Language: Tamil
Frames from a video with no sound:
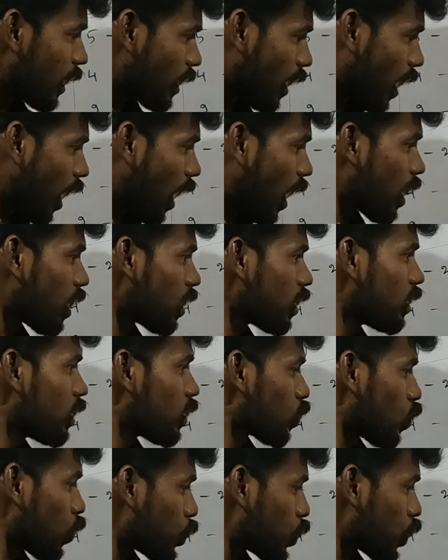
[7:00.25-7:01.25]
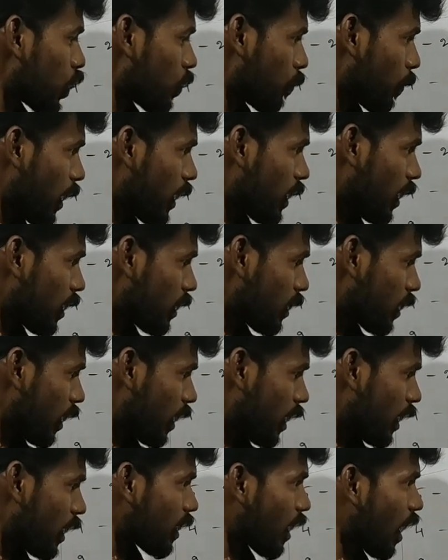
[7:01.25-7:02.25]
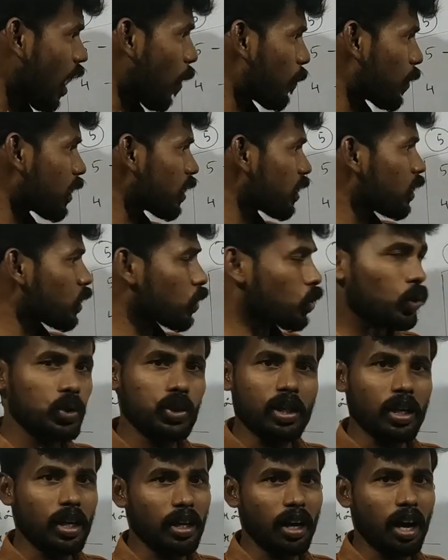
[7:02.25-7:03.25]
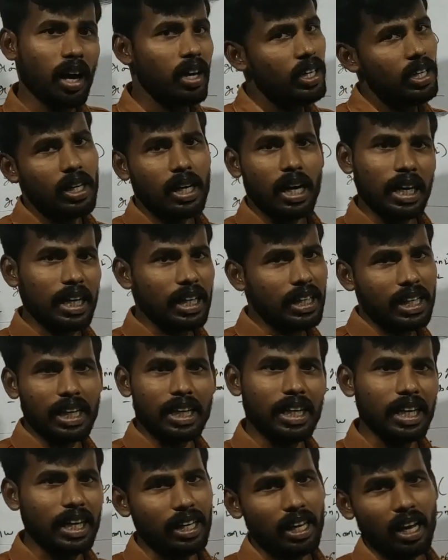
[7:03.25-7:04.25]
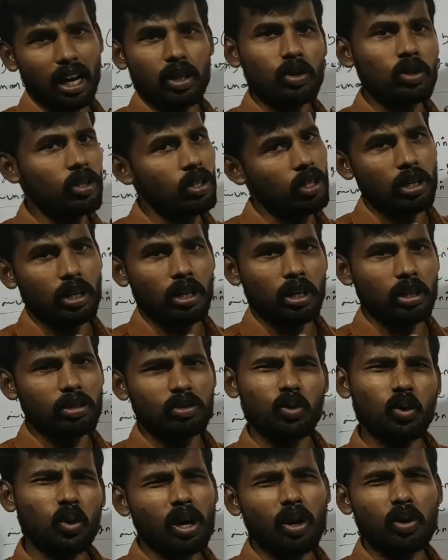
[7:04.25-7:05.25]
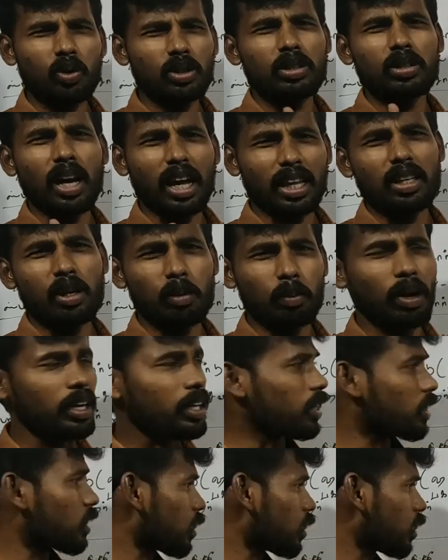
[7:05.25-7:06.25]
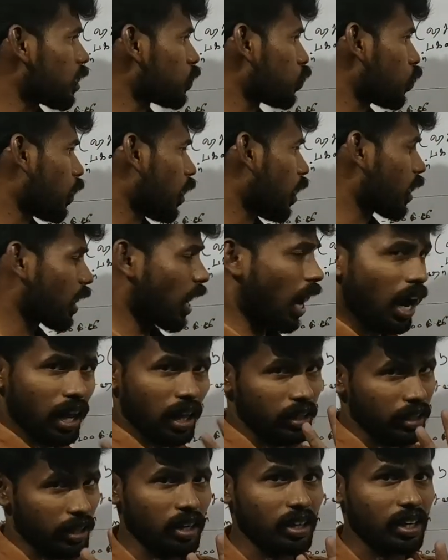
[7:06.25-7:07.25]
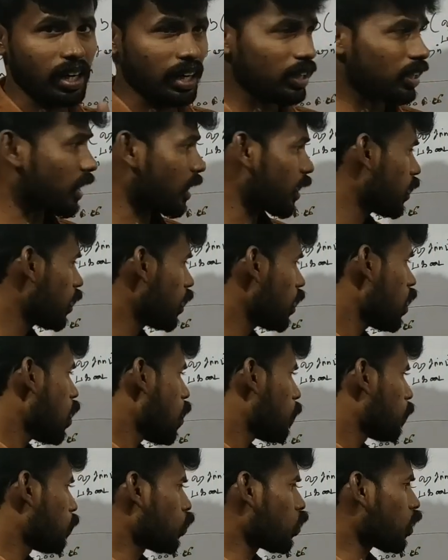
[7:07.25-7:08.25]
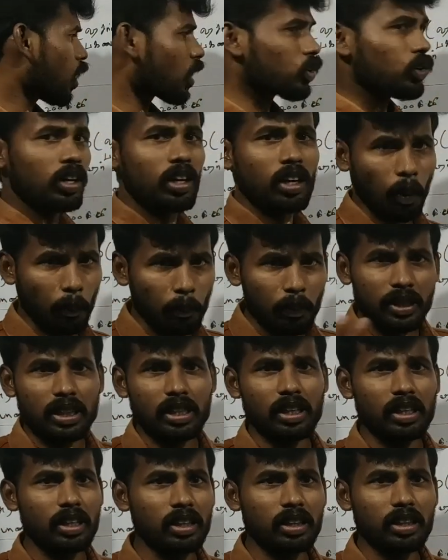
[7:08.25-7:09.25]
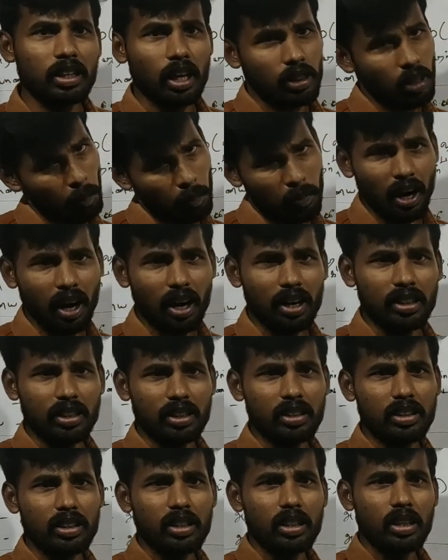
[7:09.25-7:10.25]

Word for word: ஏரியா கொஞ்சம் மெயினாக இந்த ஏரியா அப்புறம் இங்கிட்டு கொஞ்சம் ஏரியா கடற்கரை ஏரியாலையும் ஓரளவுக்கு அதிகமாக இருக்கிறதுன்னு சொல்கிறாங்க நாலாவது இடம் கடற்கரை மூணாவது இடம் நம்ம தென்னிந்தியா தமிழ்நாடு